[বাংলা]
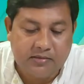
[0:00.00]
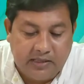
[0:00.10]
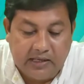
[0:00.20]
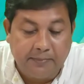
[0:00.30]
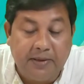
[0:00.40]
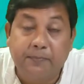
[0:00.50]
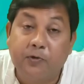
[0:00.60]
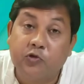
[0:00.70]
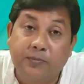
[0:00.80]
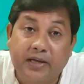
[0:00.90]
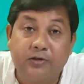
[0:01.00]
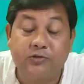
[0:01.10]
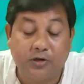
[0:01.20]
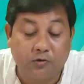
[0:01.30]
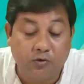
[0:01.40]
তাহলে আমরা প্রথমে
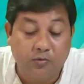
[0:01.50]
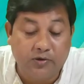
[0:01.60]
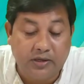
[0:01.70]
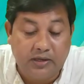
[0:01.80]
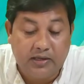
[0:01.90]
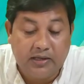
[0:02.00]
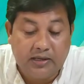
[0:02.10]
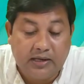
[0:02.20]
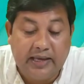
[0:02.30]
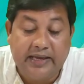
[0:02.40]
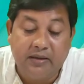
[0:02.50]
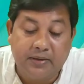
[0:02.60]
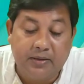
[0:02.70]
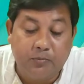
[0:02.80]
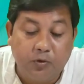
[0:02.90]
আলোচনা করব কি না
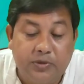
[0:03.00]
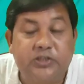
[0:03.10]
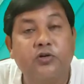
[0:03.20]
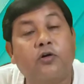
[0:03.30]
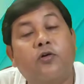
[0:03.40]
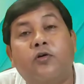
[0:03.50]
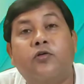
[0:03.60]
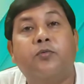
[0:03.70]
একেবারে ভূমি সংলগ্ন